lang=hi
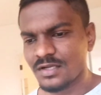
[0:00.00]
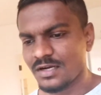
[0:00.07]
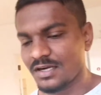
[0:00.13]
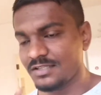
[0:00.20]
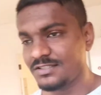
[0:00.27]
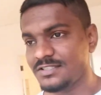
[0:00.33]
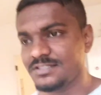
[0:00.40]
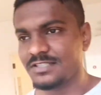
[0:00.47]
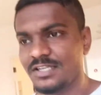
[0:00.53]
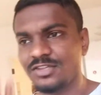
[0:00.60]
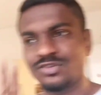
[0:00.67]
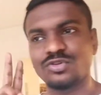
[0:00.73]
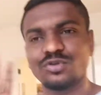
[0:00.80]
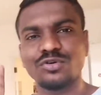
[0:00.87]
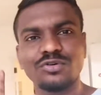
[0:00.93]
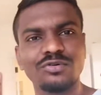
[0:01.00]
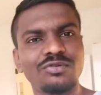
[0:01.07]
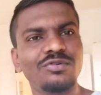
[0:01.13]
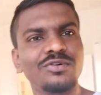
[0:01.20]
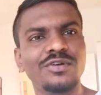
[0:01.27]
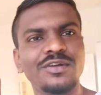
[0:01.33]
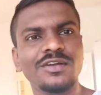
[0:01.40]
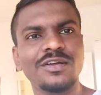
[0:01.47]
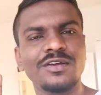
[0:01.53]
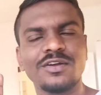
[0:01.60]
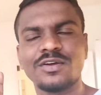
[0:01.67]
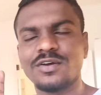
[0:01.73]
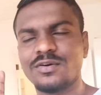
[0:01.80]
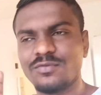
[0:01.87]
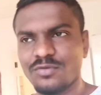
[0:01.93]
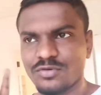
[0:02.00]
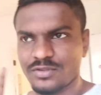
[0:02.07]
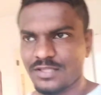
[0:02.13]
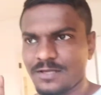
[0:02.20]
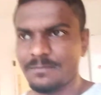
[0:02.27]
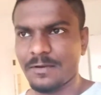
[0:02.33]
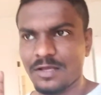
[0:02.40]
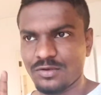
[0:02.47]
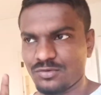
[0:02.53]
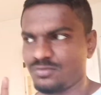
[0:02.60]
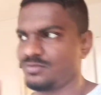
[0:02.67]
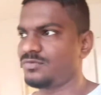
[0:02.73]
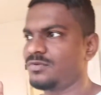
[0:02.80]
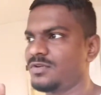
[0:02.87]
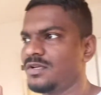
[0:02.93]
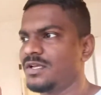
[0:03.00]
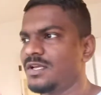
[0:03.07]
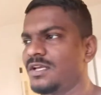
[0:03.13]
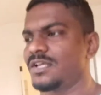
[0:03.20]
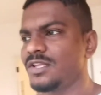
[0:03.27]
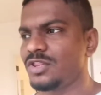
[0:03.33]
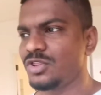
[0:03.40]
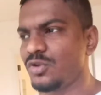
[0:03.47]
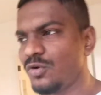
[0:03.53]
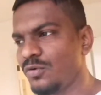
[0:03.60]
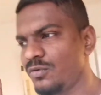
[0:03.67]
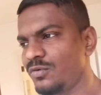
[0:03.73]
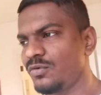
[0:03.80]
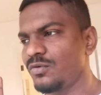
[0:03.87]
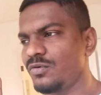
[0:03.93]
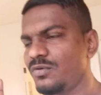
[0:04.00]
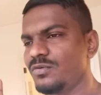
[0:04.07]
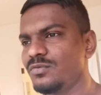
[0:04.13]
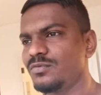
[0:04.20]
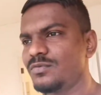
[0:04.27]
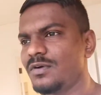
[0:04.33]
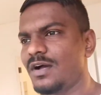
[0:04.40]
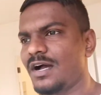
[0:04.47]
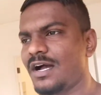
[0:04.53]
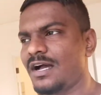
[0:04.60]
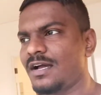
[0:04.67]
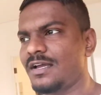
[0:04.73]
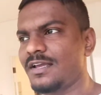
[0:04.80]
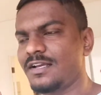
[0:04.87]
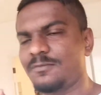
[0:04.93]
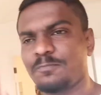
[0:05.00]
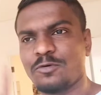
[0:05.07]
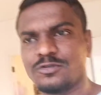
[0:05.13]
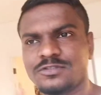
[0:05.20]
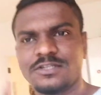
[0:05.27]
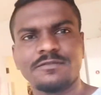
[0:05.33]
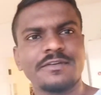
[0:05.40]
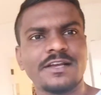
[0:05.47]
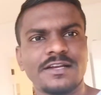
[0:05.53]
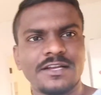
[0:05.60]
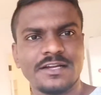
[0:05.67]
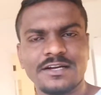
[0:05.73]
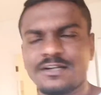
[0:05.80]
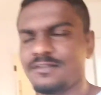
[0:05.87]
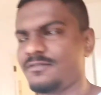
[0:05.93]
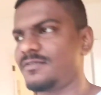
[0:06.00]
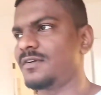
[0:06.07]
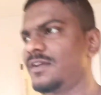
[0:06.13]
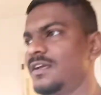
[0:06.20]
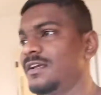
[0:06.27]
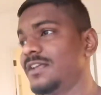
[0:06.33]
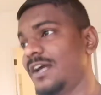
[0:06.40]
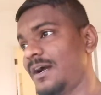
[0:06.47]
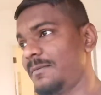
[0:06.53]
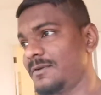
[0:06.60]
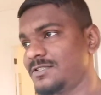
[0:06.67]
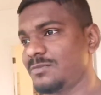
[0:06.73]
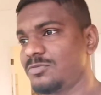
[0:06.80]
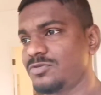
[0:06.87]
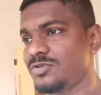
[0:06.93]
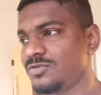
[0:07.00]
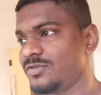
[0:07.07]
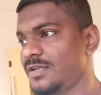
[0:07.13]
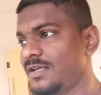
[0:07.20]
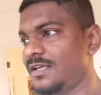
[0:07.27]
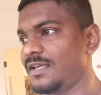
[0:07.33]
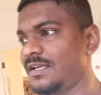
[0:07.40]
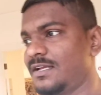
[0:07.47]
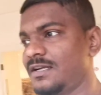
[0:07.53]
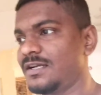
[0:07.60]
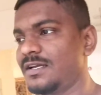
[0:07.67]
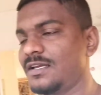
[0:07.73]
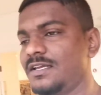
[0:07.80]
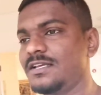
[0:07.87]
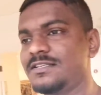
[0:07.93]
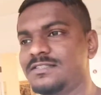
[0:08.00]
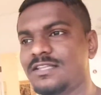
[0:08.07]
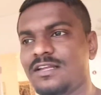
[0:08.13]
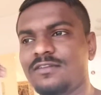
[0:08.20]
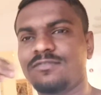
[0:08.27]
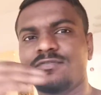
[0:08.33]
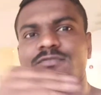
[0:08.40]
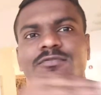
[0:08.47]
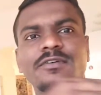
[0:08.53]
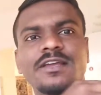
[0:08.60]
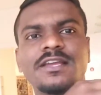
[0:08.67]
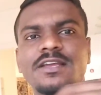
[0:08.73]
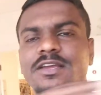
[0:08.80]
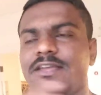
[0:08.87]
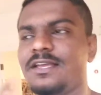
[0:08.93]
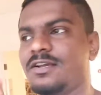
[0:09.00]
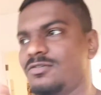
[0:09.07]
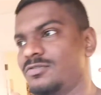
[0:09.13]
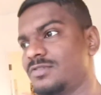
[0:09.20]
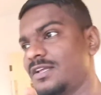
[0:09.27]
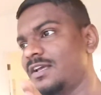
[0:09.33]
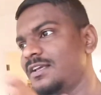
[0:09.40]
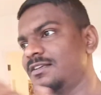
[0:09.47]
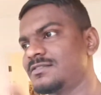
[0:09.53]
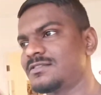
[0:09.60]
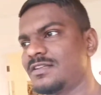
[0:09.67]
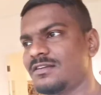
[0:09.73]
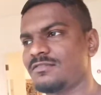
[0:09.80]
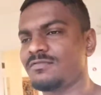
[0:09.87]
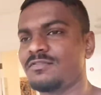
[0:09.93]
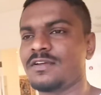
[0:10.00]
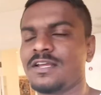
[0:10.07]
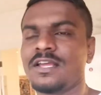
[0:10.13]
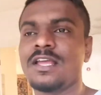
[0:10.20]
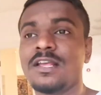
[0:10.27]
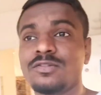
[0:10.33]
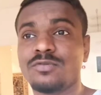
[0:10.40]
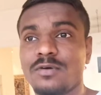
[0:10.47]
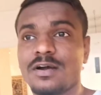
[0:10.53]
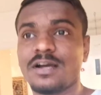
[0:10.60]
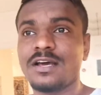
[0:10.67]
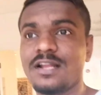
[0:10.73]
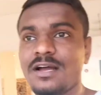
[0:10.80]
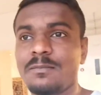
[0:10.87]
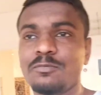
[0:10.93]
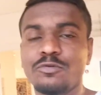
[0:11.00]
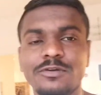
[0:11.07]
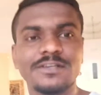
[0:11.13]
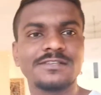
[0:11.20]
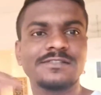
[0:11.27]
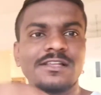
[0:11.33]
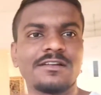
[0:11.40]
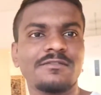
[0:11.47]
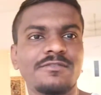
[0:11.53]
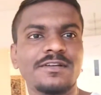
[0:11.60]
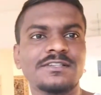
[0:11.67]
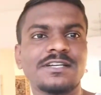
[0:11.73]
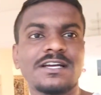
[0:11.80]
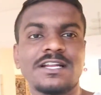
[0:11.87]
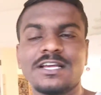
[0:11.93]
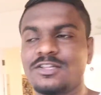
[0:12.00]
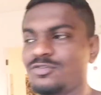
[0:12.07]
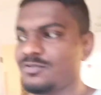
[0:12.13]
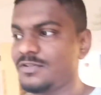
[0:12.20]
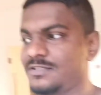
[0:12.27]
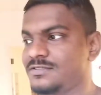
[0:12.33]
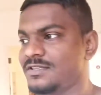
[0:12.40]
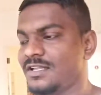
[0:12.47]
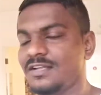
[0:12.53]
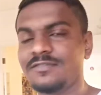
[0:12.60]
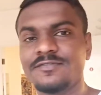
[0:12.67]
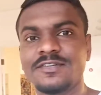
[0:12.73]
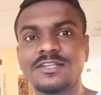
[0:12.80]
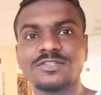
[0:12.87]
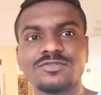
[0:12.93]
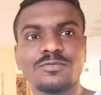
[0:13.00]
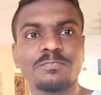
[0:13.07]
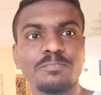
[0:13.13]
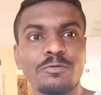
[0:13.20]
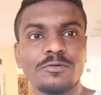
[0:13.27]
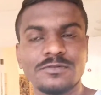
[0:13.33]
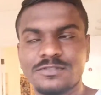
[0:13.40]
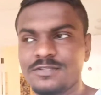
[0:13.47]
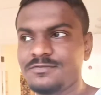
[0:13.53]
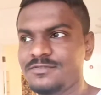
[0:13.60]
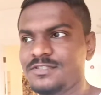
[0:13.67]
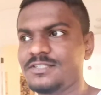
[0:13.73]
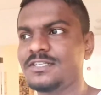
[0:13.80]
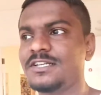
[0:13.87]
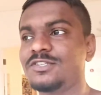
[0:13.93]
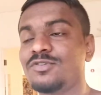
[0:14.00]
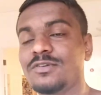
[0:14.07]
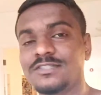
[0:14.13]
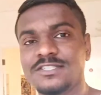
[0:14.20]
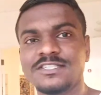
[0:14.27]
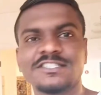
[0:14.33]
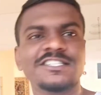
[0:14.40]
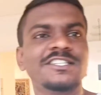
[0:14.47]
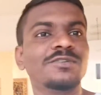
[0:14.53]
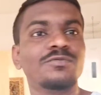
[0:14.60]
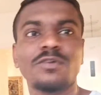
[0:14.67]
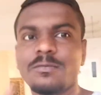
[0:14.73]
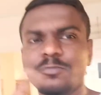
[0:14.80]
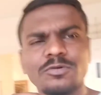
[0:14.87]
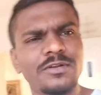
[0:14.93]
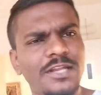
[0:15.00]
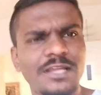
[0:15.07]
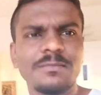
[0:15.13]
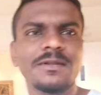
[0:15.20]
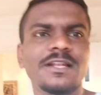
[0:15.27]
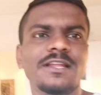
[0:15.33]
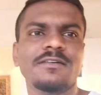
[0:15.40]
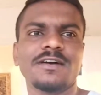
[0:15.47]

हर चीज़ के दो वो होते हैं पहलू दो आ, एक पॉजिटिव एक नेगेटिव या आप ऐसा बोल सकते एक इस तरफ वे एक होता है इस तरफ वे तो अगर आपको इस तरफ वे जाना है तो इस तरफ की जो पॉजिटिव चीज़ें जो अच्छी चीज़ें वो आपको नहीं मिलने